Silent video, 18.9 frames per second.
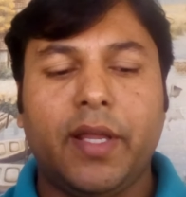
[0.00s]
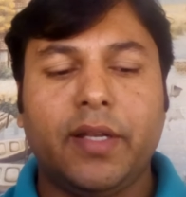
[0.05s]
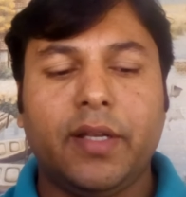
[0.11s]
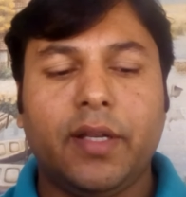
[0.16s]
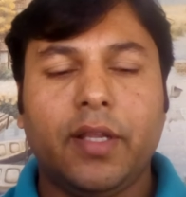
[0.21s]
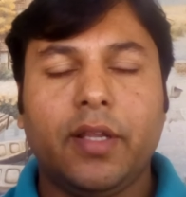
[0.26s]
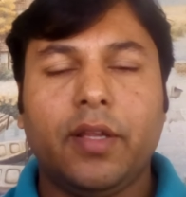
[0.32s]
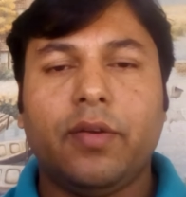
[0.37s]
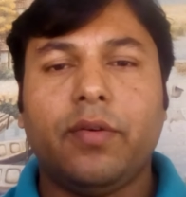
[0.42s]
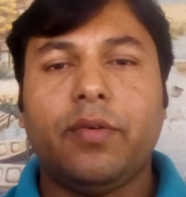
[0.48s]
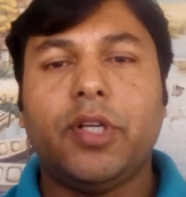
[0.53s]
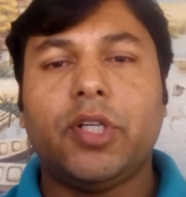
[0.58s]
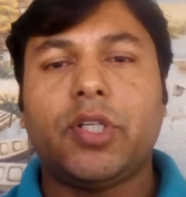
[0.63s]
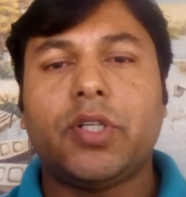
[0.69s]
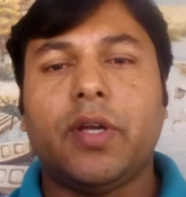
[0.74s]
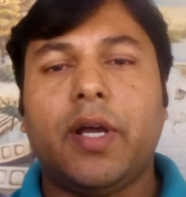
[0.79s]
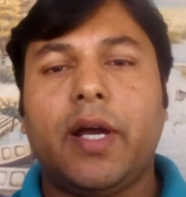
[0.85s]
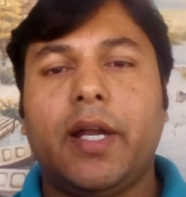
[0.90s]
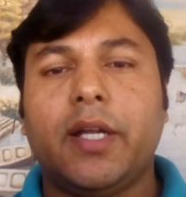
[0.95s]
পান
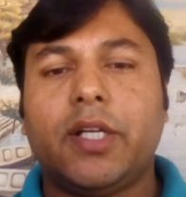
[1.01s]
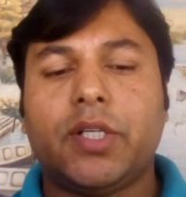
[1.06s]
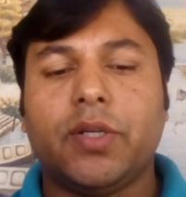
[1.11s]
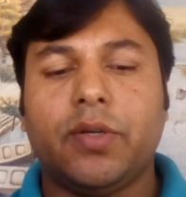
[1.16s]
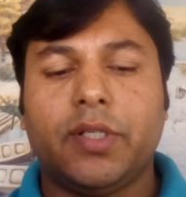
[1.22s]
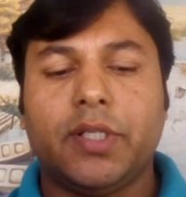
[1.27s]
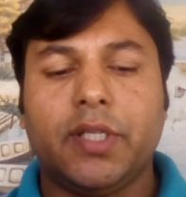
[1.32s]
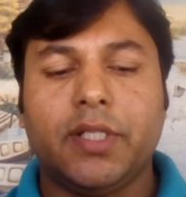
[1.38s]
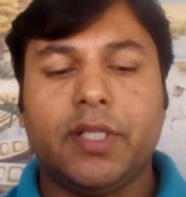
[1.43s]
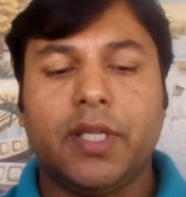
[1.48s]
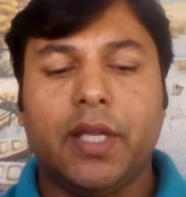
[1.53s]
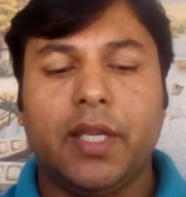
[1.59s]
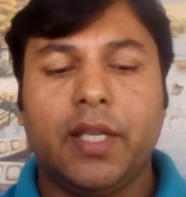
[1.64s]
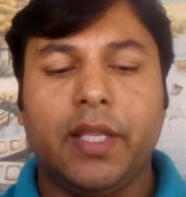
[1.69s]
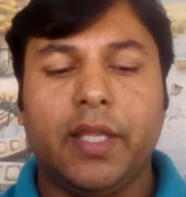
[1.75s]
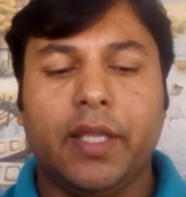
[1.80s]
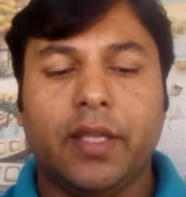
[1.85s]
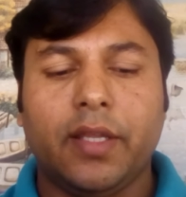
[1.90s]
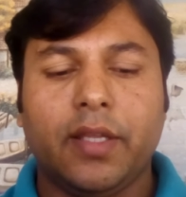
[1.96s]
উনিশশো
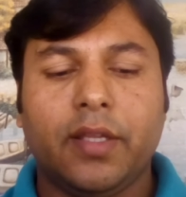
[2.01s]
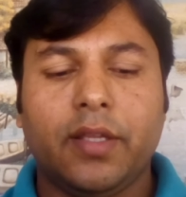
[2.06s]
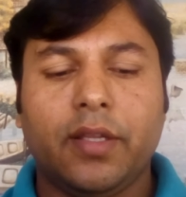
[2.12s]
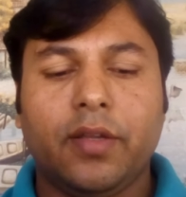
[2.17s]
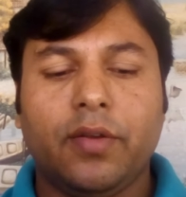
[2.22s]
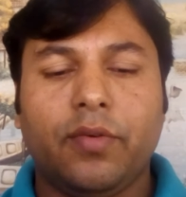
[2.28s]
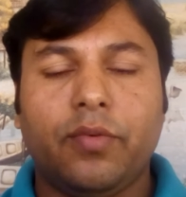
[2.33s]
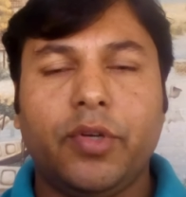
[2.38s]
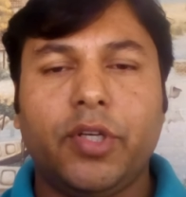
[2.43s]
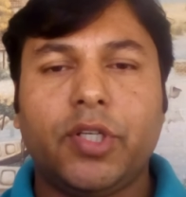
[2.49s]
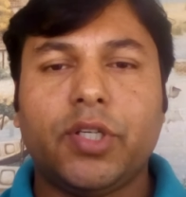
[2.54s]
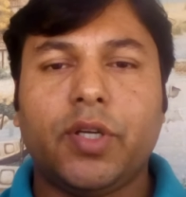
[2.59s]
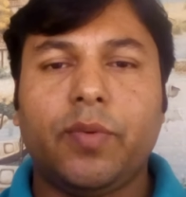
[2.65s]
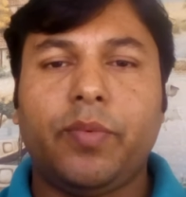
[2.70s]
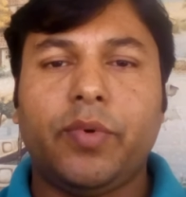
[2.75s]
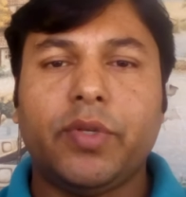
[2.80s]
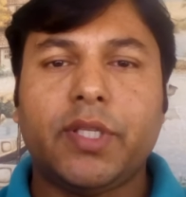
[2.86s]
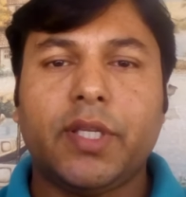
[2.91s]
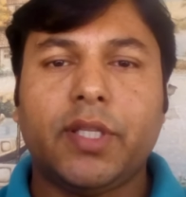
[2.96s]
সালে উনিশশো
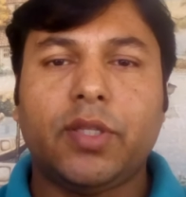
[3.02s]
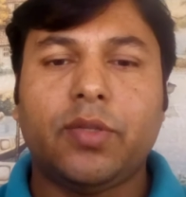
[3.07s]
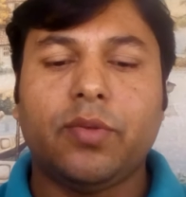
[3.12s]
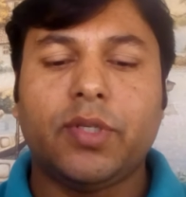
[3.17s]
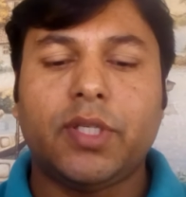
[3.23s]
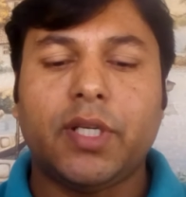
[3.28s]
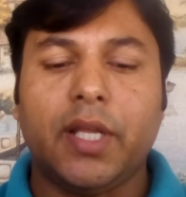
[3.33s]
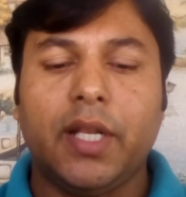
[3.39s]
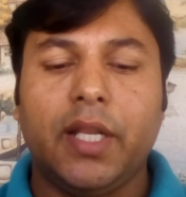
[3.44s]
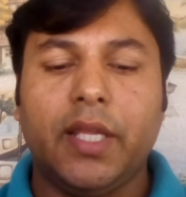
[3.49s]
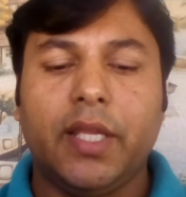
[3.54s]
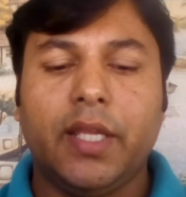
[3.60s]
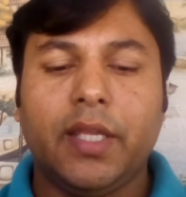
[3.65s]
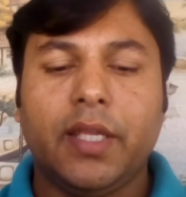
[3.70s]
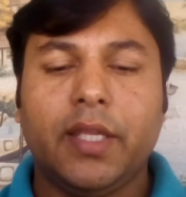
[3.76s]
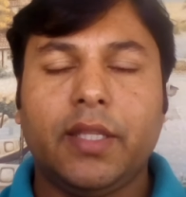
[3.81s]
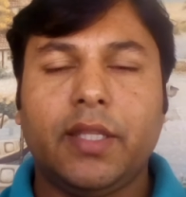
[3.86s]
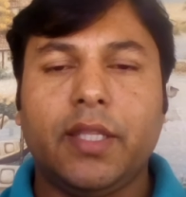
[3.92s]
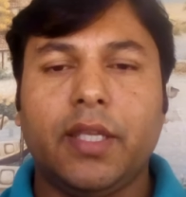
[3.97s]
সালে
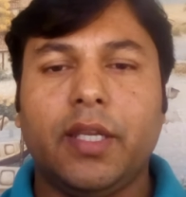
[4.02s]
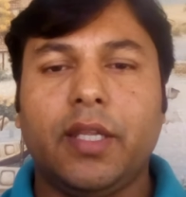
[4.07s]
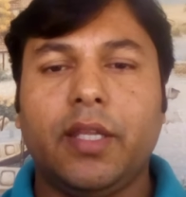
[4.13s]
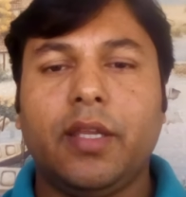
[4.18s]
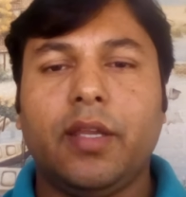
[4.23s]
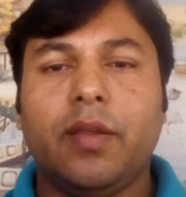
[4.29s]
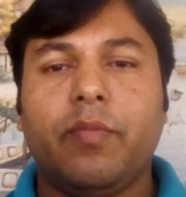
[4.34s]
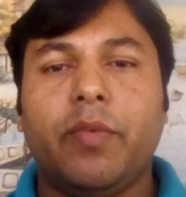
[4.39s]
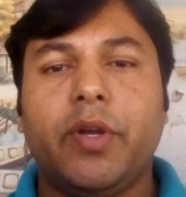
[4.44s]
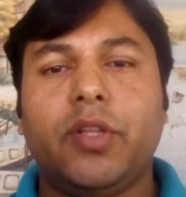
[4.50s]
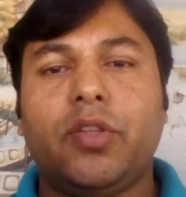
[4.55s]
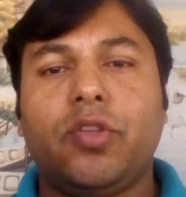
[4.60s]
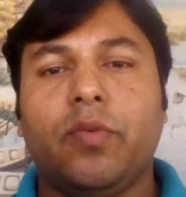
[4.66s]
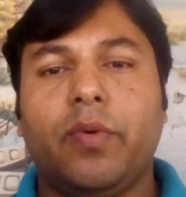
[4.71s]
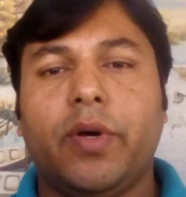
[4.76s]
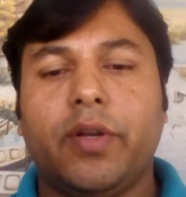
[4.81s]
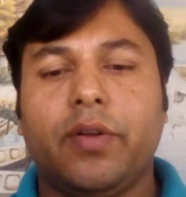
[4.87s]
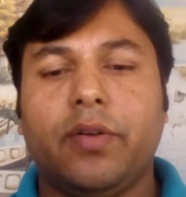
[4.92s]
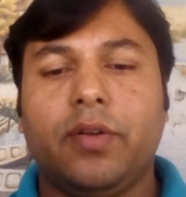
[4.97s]
তিনি
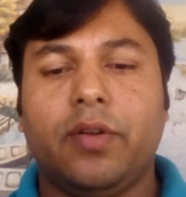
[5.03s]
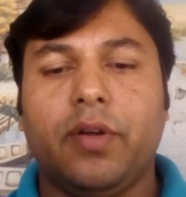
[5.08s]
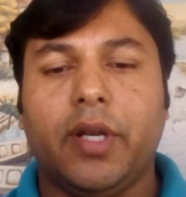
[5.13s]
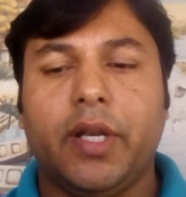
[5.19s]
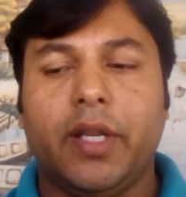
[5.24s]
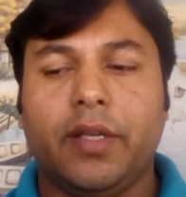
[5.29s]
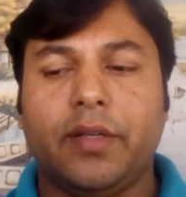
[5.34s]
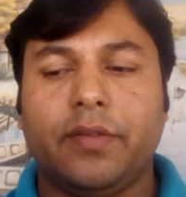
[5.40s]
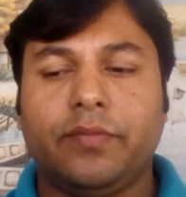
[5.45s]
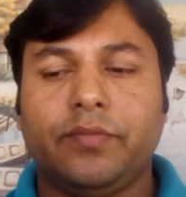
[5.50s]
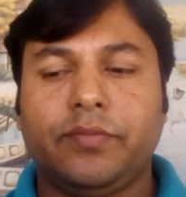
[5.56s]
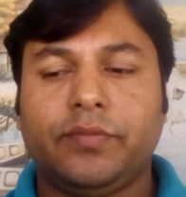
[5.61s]
মৃত্যুবরণ করেন